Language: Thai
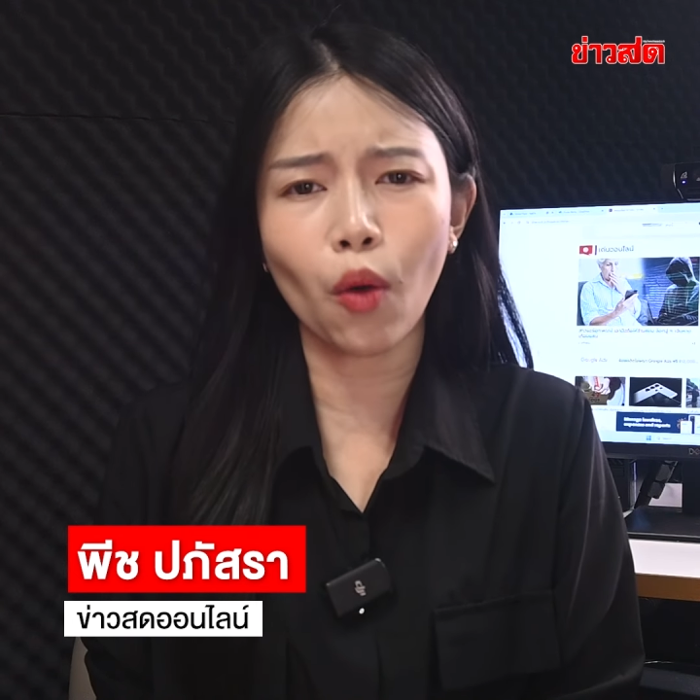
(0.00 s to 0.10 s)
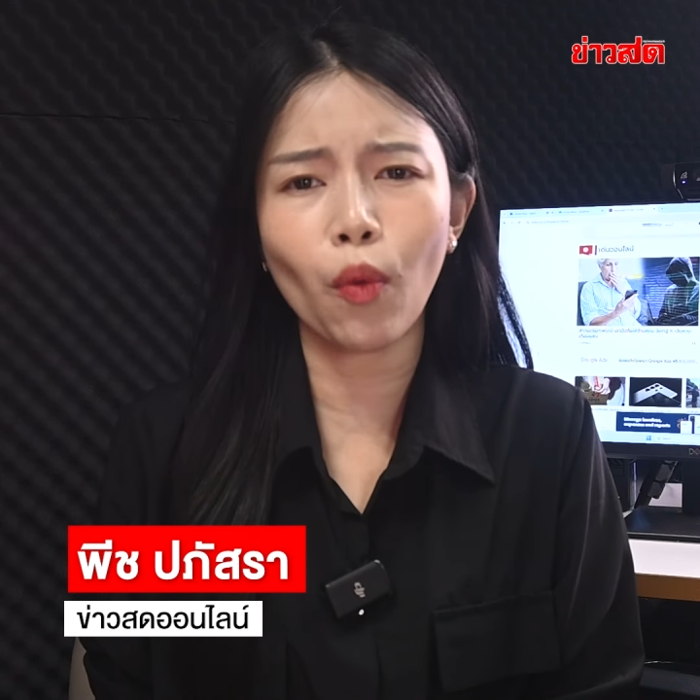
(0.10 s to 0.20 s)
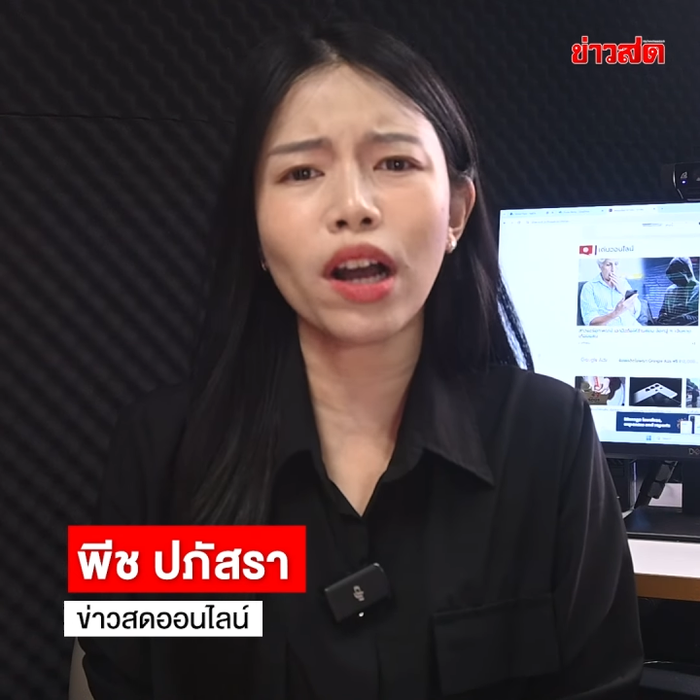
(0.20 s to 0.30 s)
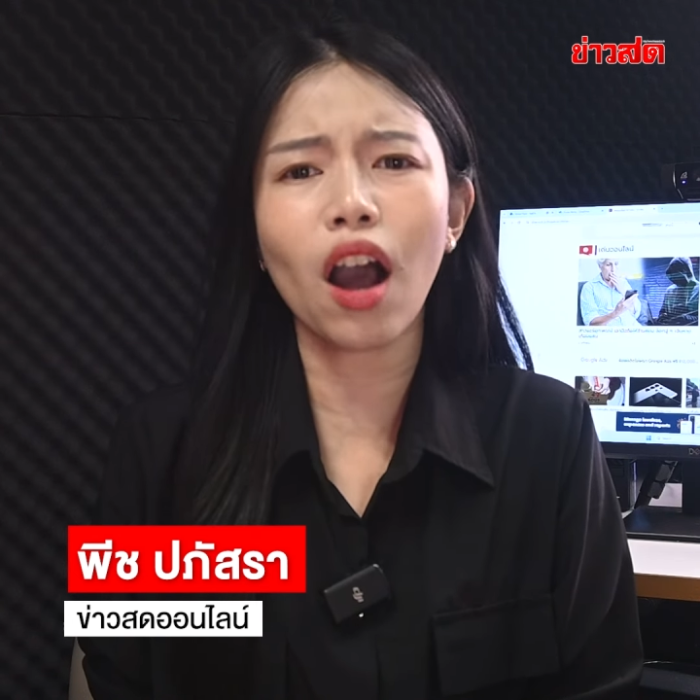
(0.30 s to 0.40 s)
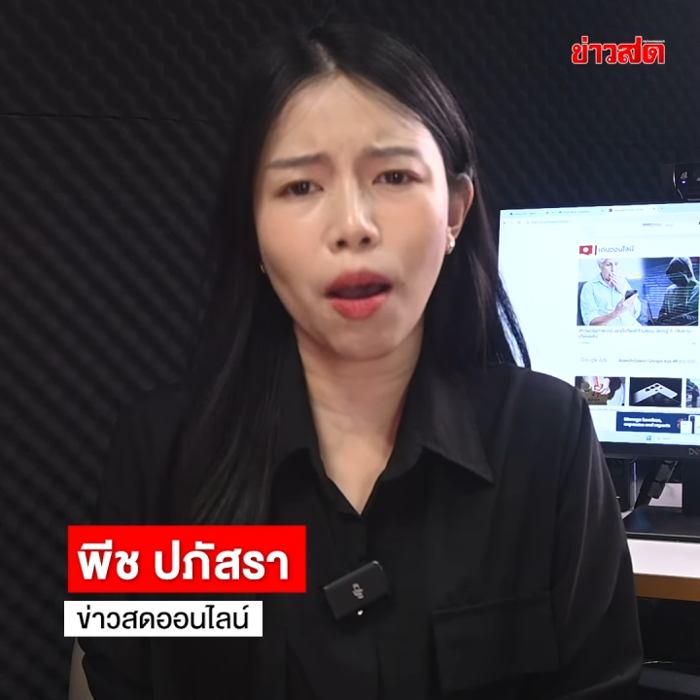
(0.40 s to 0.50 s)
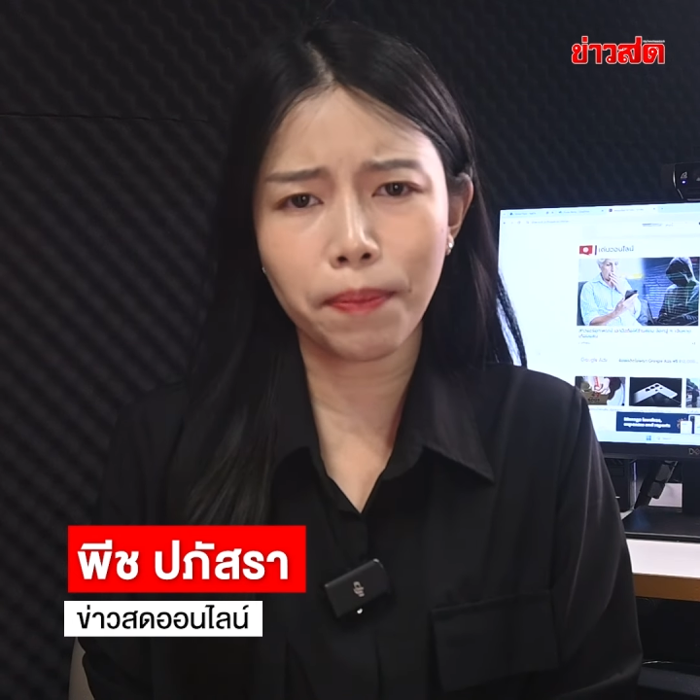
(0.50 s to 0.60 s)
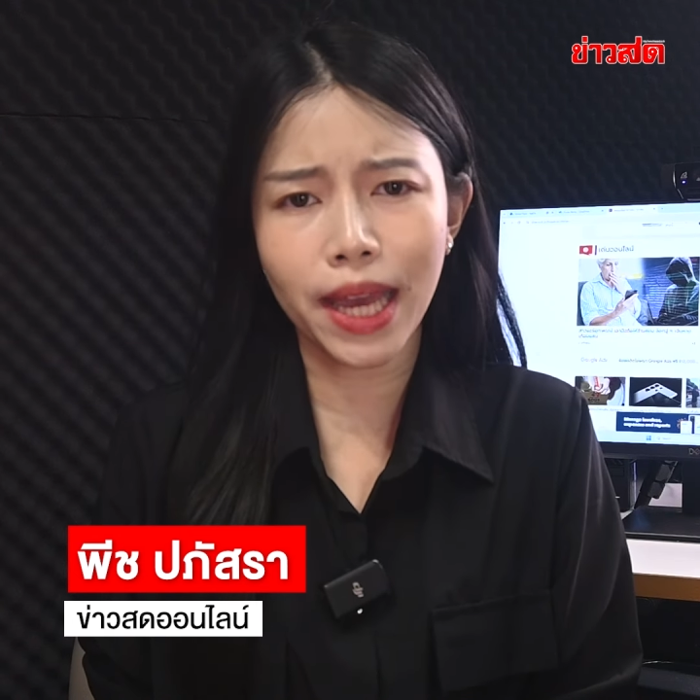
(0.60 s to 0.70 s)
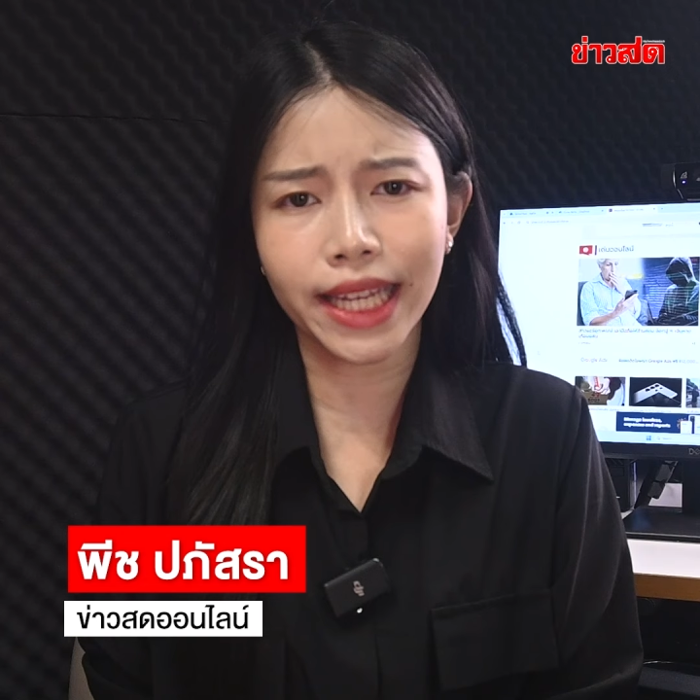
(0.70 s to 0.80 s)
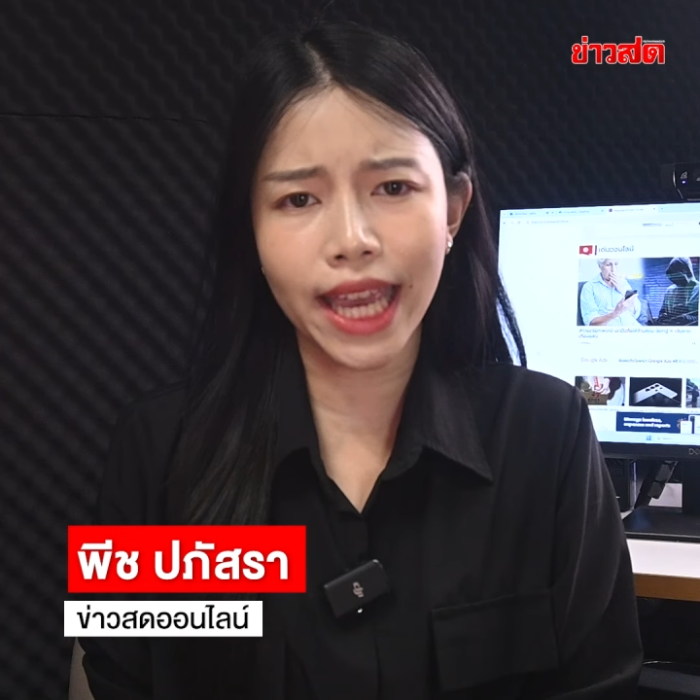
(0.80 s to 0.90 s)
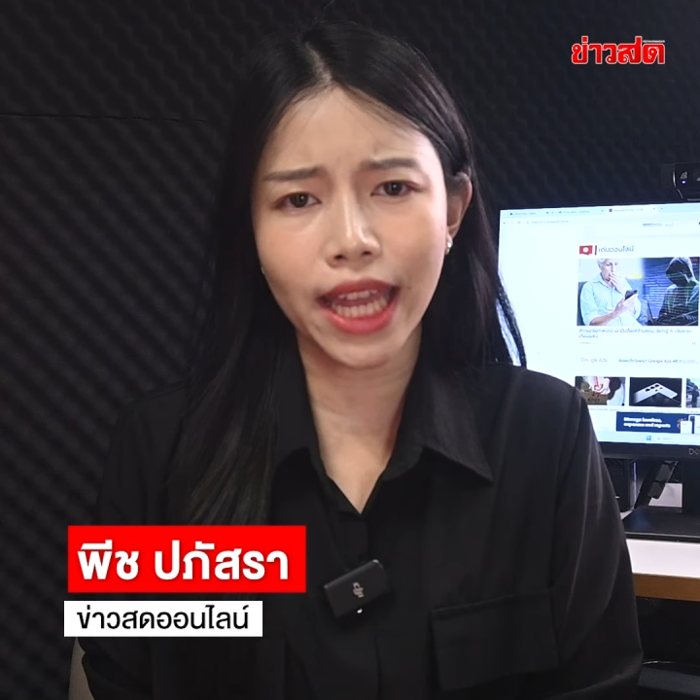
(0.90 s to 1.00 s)
มว่าเกาะเมีย
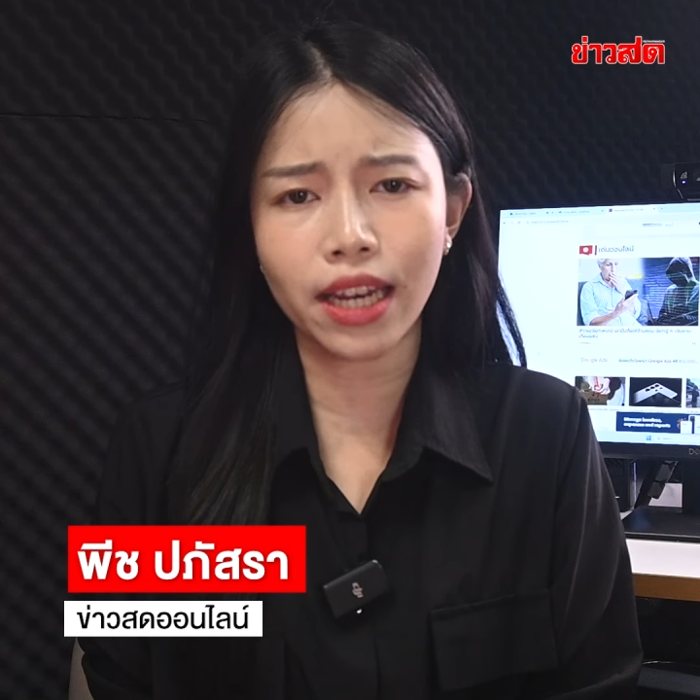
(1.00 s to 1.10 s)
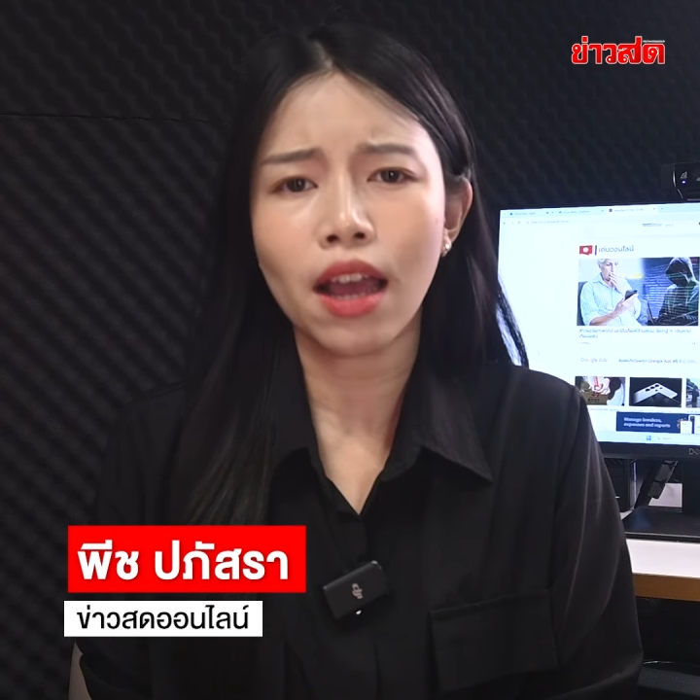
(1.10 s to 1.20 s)
กิน